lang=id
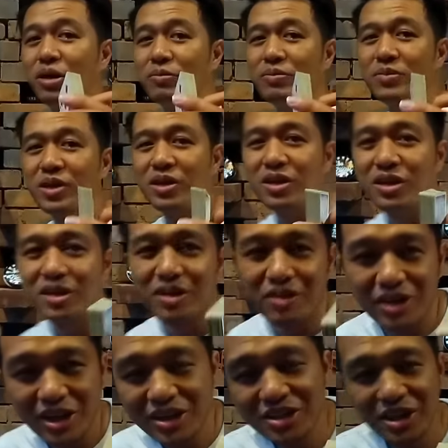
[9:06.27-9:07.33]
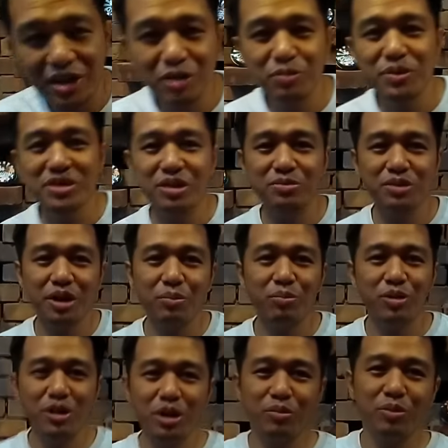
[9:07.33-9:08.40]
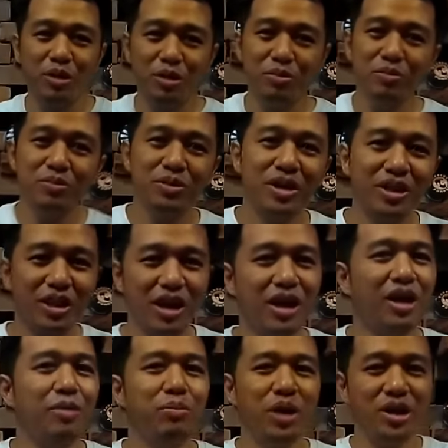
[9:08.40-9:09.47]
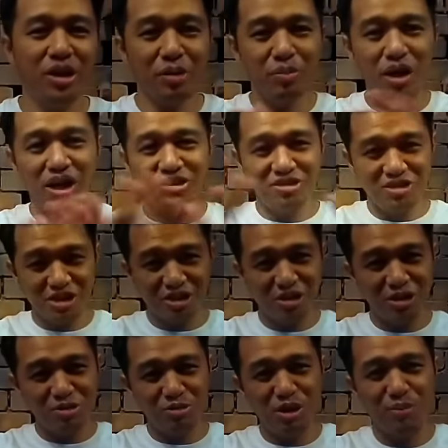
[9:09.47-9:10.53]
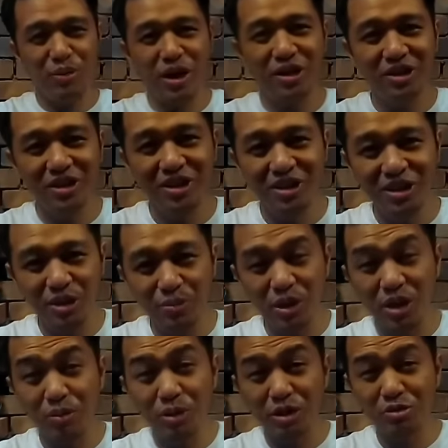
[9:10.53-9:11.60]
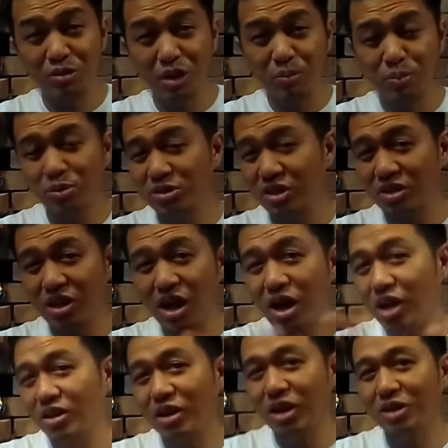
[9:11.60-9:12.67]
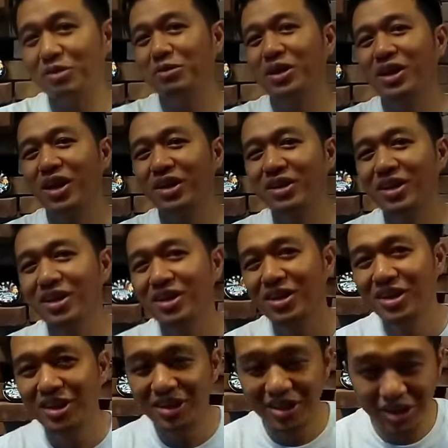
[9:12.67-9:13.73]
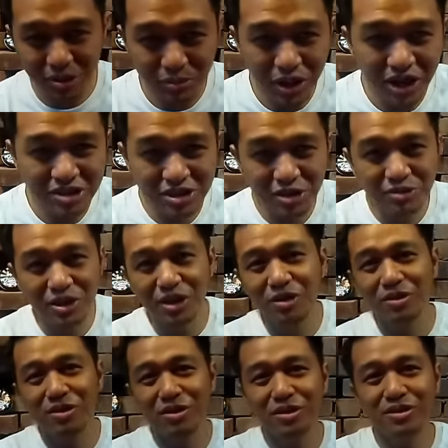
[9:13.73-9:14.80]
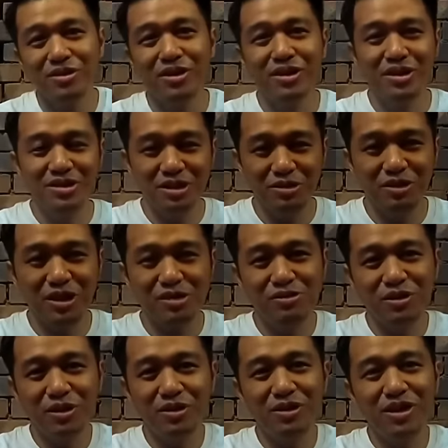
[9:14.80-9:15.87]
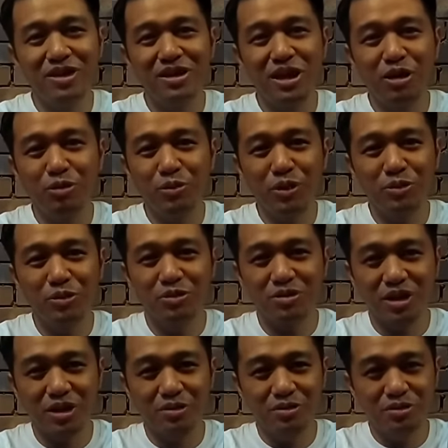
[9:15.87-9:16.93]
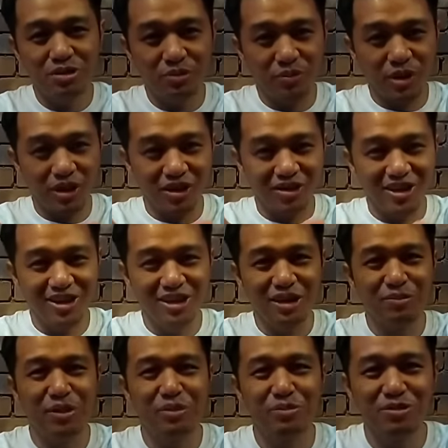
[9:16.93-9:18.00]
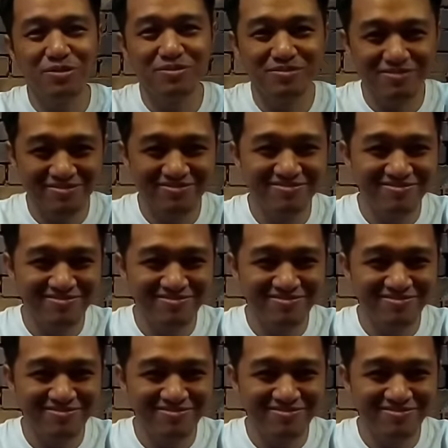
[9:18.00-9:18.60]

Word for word: paham. Oke, jangan lupa subscribe buat yang belum. Kita akan banyak bahas trik-trik sulap lainnya dan gimmick-gimmick sulap serta alat-alat unik lainnya. Terima kasih yang udah nonton. See you next video dan jangan lupa untuk selalu ciptakan keajaiban.